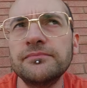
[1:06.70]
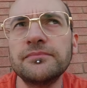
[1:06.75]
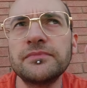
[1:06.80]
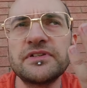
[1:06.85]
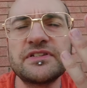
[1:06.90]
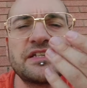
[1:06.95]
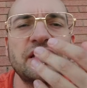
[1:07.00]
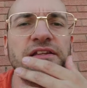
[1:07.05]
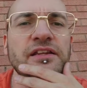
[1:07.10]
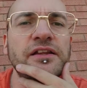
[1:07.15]

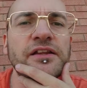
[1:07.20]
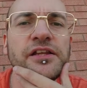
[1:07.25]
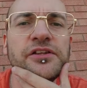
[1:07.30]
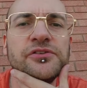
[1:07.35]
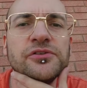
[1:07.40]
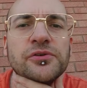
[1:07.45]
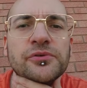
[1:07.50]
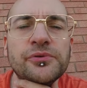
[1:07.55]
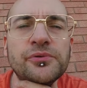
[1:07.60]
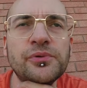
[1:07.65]
stata
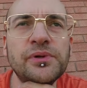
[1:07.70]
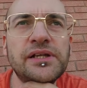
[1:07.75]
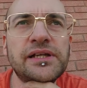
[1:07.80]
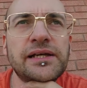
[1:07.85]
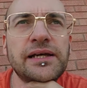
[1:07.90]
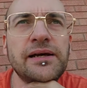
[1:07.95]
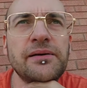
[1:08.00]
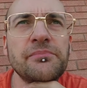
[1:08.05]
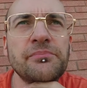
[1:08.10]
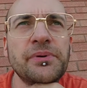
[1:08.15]
dentro in quel
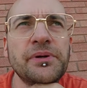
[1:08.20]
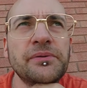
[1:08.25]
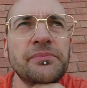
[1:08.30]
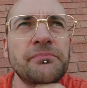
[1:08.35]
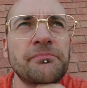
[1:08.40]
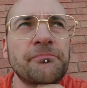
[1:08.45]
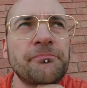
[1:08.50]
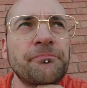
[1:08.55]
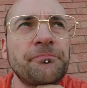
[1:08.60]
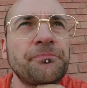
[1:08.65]
camper,
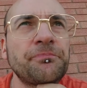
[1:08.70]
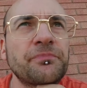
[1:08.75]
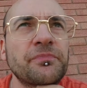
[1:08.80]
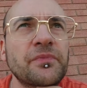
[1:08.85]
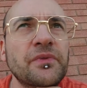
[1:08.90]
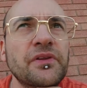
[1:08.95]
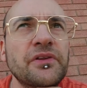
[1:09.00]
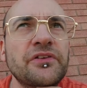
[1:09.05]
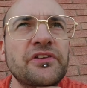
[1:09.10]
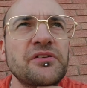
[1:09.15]

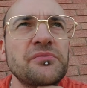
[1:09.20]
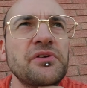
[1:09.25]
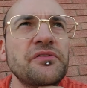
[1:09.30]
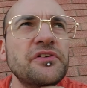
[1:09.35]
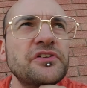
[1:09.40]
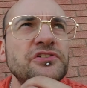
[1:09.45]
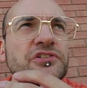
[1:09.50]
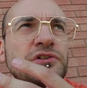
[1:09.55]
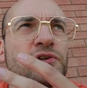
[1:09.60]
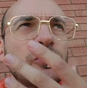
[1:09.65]
se mi
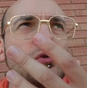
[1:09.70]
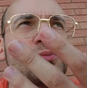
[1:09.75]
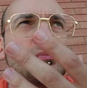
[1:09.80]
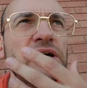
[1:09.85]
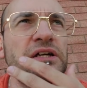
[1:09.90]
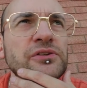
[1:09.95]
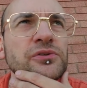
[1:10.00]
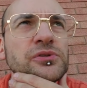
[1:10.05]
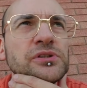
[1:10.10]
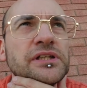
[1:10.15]
avessero
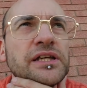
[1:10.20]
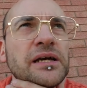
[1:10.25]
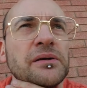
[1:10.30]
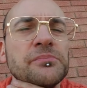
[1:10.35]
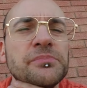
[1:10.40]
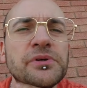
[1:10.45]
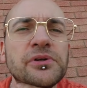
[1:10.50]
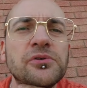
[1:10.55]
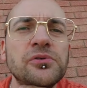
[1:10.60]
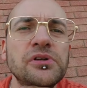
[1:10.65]
rubato il
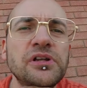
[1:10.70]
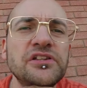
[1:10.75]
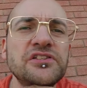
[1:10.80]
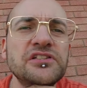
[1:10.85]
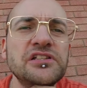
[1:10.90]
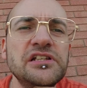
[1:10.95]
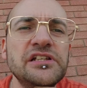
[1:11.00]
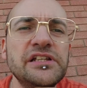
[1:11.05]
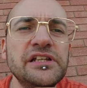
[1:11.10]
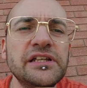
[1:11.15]
camper con la
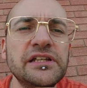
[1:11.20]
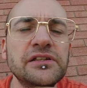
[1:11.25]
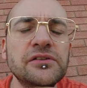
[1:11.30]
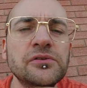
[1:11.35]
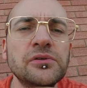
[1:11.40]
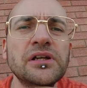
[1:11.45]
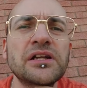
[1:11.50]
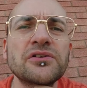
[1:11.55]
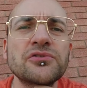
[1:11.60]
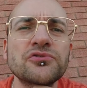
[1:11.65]
Gilly
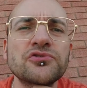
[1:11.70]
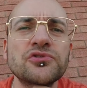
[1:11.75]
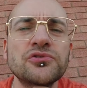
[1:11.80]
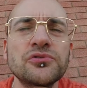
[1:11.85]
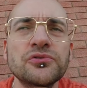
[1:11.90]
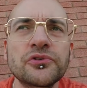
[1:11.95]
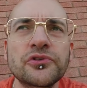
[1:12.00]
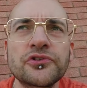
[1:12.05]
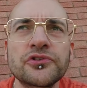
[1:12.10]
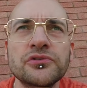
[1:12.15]
dentro l'anno
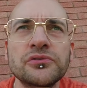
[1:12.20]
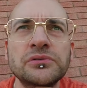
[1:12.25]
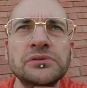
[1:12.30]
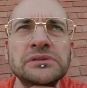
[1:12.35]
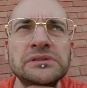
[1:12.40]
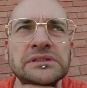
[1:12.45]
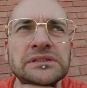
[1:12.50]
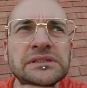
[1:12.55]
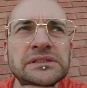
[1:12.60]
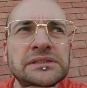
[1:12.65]
scorso,
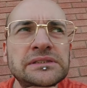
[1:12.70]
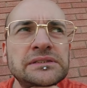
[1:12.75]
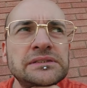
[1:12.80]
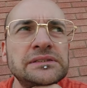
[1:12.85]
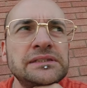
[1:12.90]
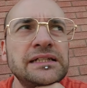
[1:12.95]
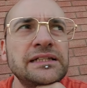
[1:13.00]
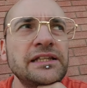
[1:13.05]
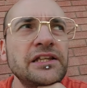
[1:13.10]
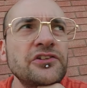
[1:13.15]

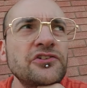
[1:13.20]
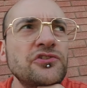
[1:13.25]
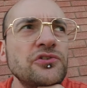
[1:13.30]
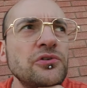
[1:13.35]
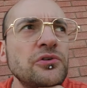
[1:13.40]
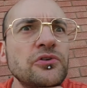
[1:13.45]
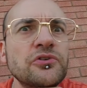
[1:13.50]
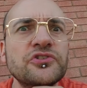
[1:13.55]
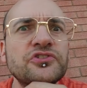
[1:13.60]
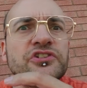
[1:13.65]

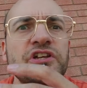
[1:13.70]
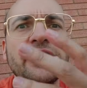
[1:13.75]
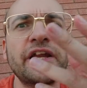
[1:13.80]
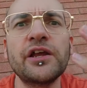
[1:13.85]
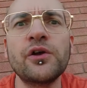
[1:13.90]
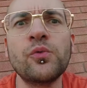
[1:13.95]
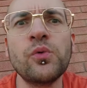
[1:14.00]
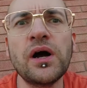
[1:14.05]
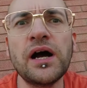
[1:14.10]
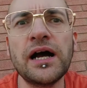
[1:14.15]
adesso
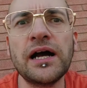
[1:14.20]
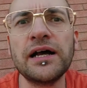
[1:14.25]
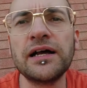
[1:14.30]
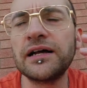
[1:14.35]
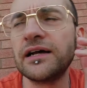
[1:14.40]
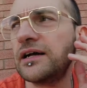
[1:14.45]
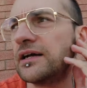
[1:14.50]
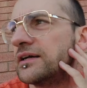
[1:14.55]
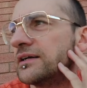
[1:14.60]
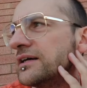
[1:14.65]
sarei
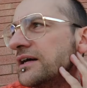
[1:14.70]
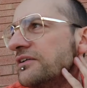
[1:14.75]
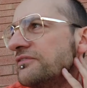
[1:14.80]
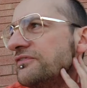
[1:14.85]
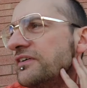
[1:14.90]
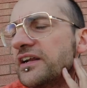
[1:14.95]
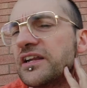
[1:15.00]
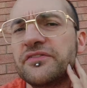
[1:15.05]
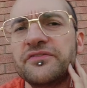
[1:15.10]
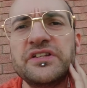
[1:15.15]
qua a
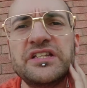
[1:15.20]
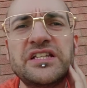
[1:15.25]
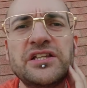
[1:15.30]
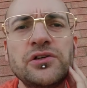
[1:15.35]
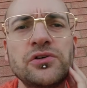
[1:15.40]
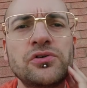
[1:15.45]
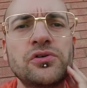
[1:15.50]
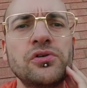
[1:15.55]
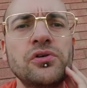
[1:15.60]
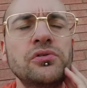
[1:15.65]
fare
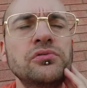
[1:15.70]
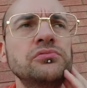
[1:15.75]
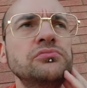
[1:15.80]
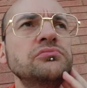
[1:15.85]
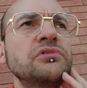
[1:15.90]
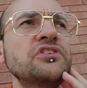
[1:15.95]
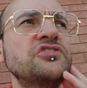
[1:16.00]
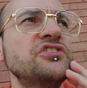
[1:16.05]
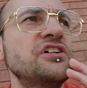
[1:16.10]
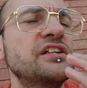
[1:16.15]
video con
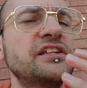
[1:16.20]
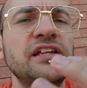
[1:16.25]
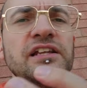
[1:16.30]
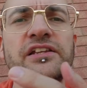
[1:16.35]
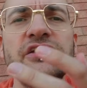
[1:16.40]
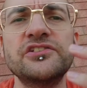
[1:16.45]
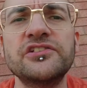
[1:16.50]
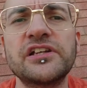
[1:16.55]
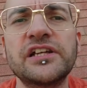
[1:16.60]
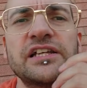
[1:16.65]
una certa
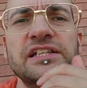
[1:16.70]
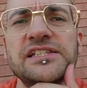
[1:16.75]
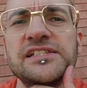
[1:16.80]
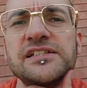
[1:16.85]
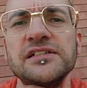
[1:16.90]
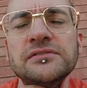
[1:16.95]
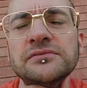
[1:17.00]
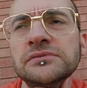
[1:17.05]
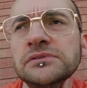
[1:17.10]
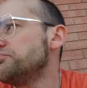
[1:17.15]

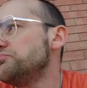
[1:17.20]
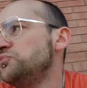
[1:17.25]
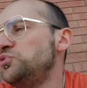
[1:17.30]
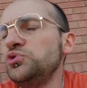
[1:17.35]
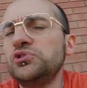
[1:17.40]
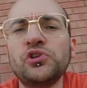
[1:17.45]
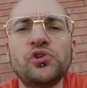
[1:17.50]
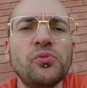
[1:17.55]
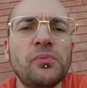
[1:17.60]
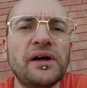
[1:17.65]
leggerezza.
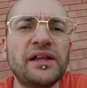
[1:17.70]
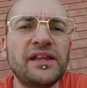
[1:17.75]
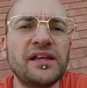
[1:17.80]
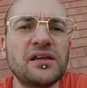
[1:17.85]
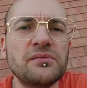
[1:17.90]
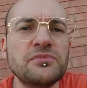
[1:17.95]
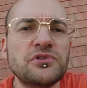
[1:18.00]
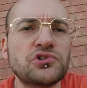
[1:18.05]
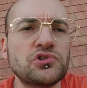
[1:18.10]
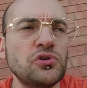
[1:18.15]
Tutte domande
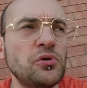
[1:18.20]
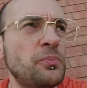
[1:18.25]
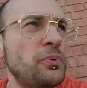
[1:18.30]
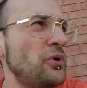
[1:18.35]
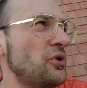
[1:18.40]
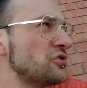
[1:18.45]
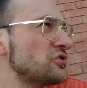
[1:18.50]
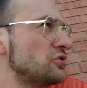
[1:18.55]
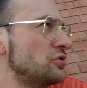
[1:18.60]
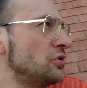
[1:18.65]
che mi sono
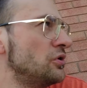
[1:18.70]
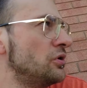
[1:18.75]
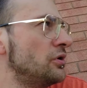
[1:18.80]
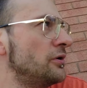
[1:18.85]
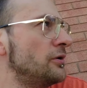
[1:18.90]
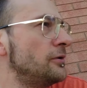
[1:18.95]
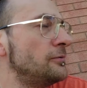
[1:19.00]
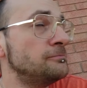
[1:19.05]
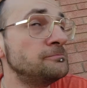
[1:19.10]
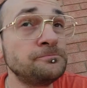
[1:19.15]

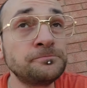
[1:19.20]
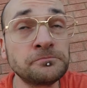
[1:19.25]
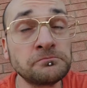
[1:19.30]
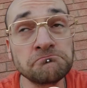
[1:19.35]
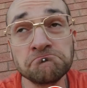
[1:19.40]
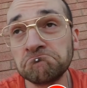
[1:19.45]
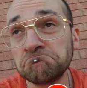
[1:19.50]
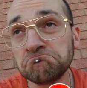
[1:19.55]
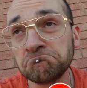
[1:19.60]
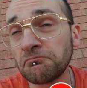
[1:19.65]
posto
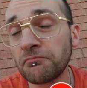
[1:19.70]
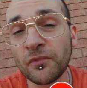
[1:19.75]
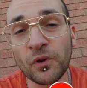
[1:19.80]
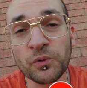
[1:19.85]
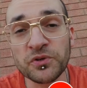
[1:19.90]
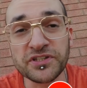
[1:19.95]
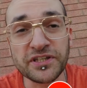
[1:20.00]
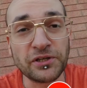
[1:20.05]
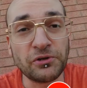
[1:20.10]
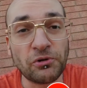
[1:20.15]

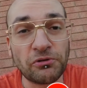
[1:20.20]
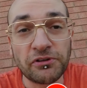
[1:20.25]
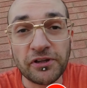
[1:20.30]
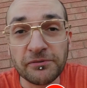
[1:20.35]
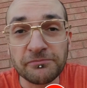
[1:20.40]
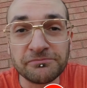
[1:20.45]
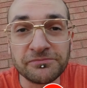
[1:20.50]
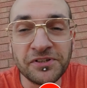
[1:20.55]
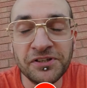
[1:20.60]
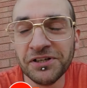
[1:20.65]
questa notte.